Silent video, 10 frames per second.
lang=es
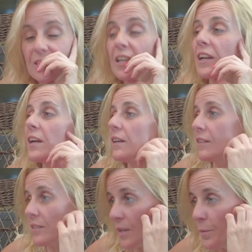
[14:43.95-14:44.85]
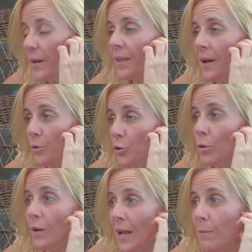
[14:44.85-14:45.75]
¿eh? Sí, sí, es verdad. Yo
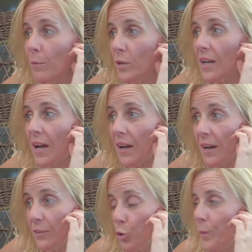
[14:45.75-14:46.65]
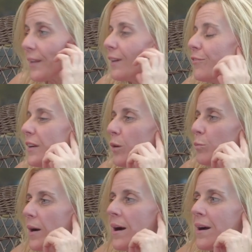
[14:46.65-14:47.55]
con la Alba voy a tomar café a un
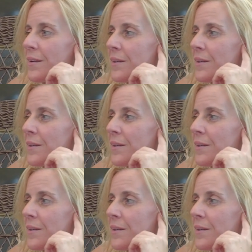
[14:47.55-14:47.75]
bar,